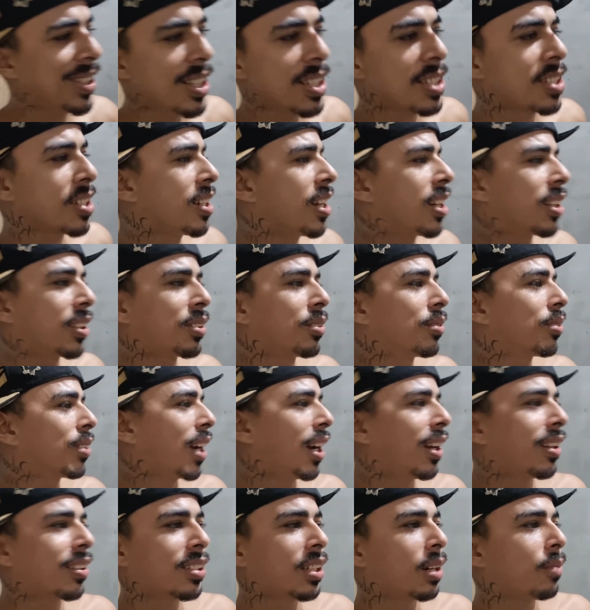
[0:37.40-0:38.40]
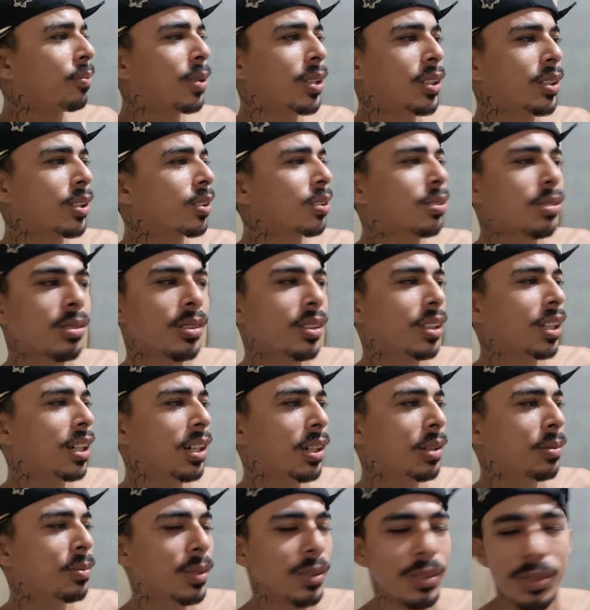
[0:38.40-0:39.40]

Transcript: as crianças não querem saber disso não, irmão.